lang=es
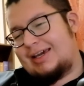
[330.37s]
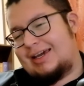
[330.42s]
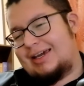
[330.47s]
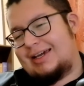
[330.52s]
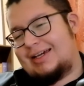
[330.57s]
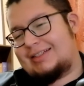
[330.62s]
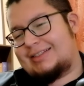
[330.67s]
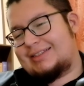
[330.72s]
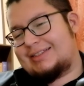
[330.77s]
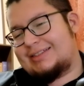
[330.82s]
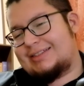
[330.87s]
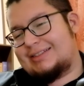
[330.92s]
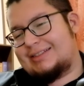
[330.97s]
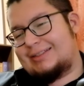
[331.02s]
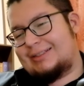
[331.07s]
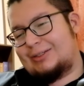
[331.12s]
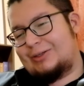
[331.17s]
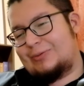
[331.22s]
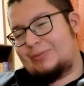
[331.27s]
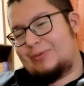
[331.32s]
En ese
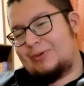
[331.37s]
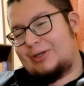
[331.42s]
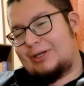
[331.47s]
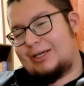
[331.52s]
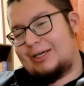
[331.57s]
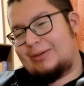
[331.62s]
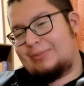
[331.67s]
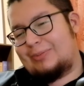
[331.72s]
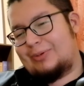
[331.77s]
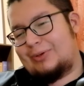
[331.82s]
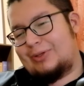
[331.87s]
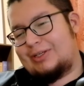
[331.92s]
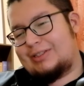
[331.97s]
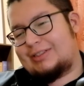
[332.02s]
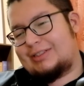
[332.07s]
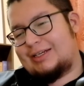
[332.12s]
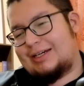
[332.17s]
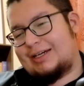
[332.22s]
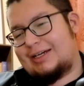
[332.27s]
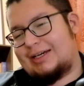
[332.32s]
sentido, por ejemplo,
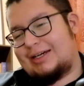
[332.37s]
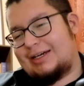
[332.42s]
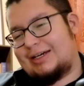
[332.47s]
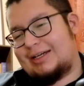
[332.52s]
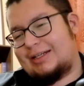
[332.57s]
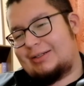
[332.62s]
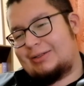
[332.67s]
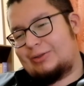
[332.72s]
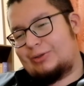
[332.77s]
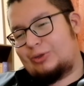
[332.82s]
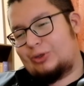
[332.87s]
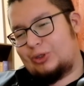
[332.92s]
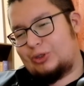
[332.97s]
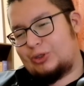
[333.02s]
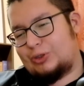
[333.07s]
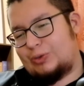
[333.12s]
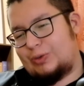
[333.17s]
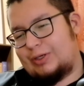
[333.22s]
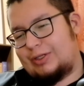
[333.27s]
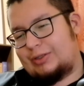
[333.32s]
destacan
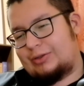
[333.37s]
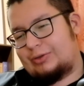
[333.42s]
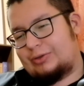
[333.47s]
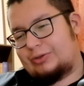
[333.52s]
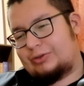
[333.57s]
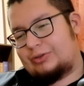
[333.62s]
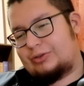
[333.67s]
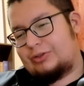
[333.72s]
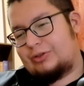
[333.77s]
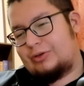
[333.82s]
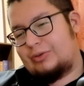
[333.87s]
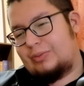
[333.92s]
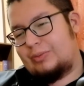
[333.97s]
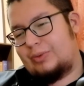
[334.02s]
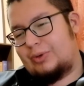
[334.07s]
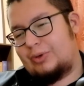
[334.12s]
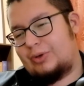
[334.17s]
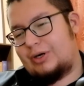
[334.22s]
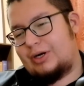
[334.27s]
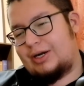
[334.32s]
dos cuentos,
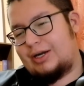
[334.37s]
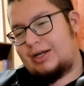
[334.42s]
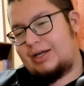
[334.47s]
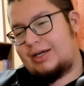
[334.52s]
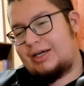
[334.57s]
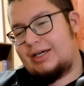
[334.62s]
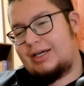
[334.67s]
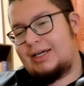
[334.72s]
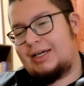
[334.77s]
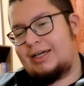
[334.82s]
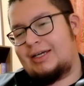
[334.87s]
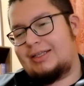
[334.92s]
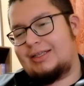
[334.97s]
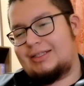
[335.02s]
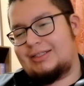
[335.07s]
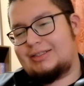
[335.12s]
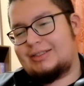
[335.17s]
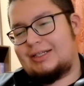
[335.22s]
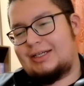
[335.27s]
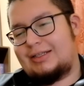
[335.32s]
Bruja y
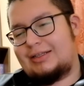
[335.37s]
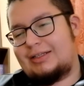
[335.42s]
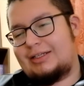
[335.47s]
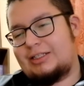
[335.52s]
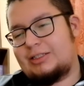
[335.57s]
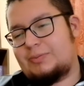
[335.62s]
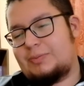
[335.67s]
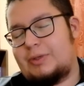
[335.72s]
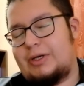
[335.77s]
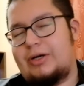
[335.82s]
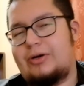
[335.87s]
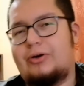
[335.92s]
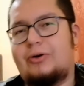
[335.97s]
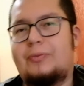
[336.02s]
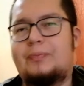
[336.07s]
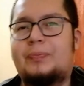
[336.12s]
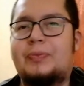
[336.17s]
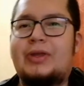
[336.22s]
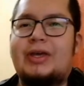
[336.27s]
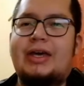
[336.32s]
Distante
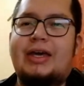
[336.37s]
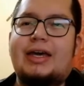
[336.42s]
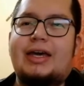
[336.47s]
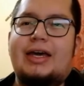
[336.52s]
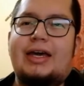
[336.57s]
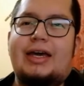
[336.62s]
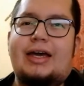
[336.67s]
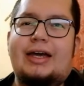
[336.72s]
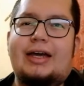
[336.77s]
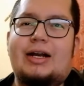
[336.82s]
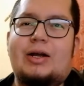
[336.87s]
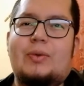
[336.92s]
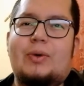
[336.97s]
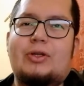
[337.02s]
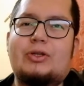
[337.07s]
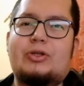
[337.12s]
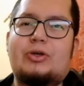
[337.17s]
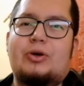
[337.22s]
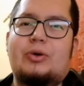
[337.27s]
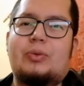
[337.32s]
Espejo. En el
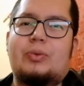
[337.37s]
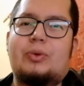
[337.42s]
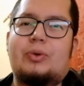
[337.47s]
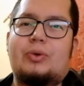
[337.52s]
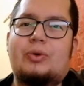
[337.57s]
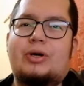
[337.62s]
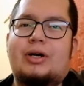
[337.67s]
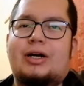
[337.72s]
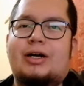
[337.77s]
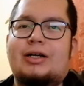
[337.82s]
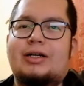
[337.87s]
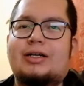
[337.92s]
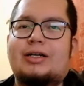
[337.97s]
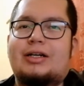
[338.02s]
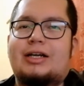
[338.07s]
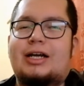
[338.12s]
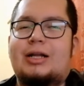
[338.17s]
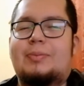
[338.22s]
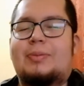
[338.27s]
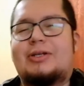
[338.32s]
cuento Bruja,
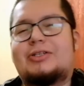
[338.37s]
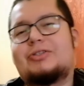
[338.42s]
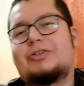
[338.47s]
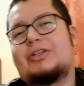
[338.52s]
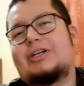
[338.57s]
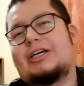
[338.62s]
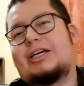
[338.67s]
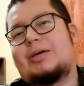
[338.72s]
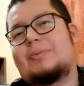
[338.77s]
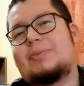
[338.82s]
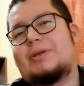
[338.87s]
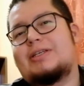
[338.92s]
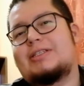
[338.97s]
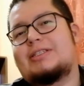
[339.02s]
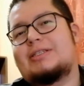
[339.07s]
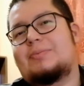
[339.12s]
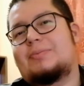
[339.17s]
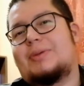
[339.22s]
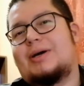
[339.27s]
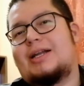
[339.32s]
el personaje
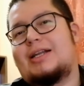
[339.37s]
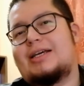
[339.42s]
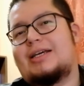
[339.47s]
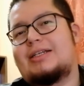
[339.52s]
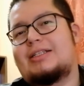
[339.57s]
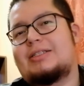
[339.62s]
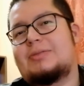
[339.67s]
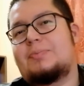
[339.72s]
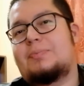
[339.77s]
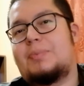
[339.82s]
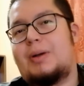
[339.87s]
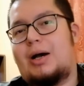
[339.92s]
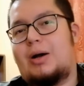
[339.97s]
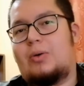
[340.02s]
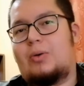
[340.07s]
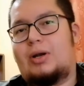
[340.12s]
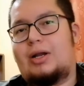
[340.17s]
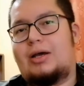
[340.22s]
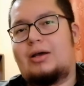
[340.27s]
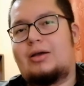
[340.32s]
principal es
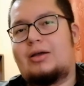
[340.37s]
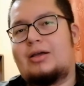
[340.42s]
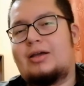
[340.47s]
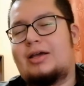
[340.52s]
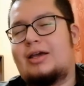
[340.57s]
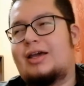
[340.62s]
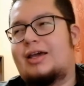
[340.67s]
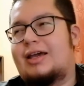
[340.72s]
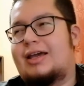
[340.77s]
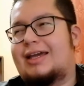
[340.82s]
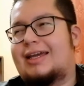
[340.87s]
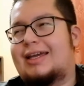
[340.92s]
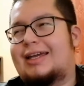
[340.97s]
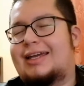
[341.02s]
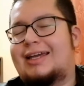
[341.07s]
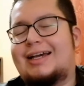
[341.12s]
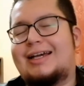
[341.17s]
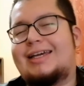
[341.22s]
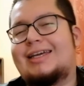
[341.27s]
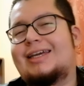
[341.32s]
Paula.
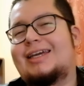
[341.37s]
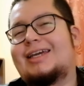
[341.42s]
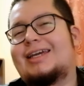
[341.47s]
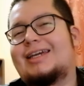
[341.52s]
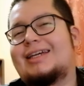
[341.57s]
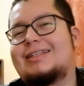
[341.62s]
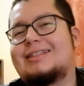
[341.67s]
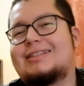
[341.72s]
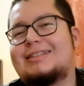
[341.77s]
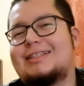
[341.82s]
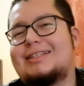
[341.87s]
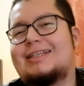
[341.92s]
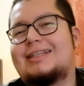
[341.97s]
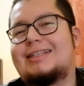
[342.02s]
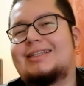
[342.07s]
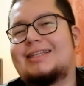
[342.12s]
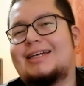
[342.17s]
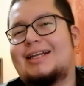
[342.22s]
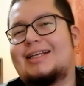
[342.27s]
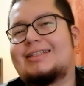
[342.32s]
Y aquí es
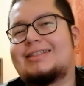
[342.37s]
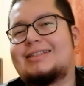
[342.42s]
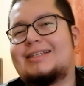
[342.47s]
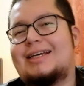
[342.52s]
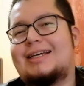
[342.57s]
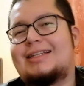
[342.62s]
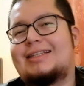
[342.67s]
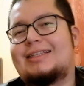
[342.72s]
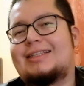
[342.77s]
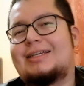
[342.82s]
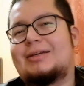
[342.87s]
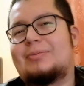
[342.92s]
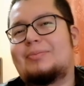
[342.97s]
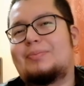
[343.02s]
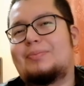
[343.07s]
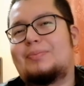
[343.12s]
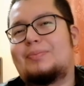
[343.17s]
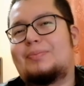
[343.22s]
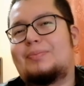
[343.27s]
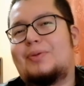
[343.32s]

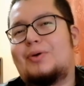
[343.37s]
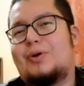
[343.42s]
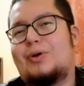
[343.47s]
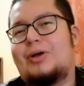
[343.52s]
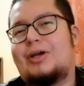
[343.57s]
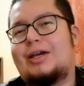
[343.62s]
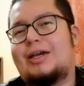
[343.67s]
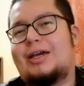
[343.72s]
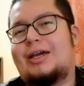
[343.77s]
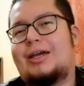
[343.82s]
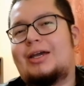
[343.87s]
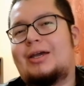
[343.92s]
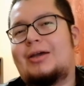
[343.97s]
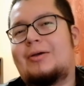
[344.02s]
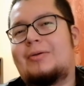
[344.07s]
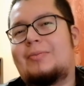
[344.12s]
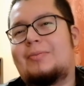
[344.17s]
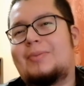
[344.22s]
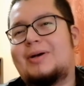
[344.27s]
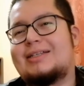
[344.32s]
interesante
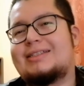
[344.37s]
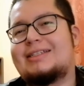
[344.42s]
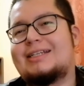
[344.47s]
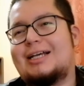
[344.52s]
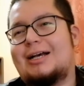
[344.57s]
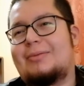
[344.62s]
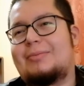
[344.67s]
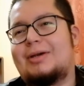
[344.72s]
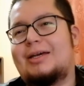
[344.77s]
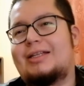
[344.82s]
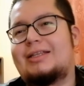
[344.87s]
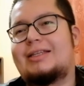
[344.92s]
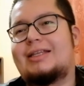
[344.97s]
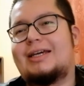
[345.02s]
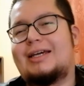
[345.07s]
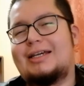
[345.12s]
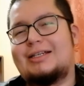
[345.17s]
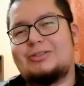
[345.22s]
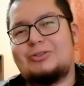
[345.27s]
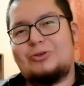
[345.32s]
porque
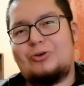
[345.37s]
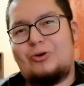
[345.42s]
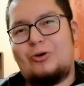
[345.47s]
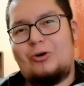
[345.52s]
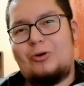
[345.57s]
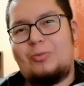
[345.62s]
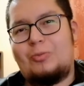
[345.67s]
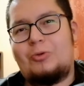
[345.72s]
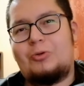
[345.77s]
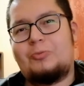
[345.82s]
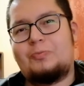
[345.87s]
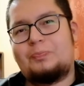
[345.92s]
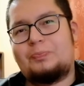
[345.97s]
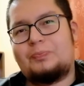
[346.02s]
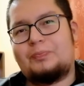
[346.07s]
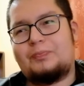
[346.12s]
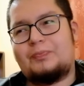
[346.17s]
básicamente es como